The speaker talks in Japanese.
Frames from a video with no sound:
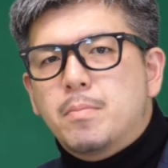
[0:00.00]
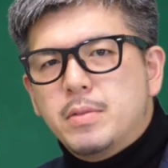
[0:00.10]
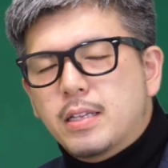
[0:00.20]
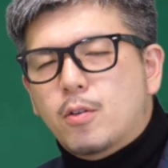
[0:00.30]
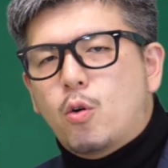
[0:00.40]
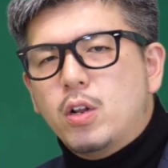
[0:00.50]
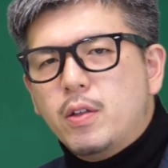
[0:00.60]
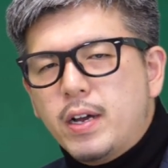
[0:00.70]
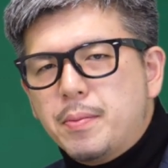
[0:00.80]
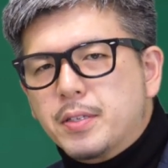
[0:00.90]
皆さんこれで
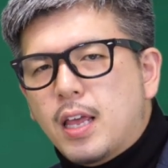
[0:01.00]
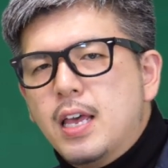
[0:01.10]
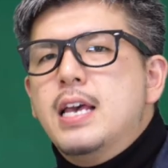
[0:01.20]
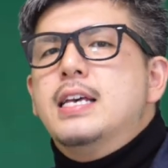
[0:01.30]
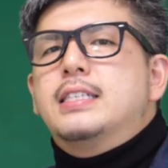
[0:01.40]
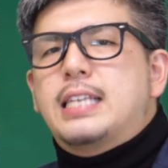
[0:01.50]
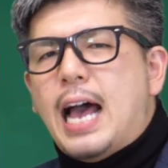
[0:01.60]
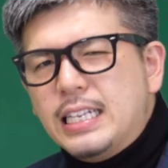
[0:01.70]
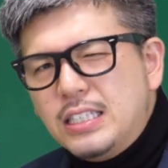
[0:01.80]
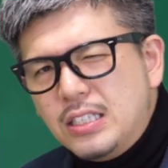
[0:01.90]
分かりますね。
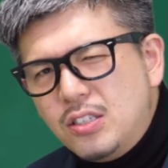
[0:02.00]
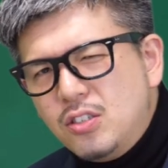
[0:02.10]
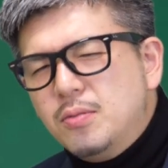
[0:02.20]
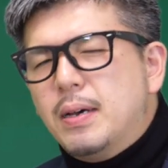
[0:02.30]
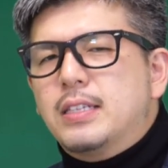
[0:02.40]
さんじゅうば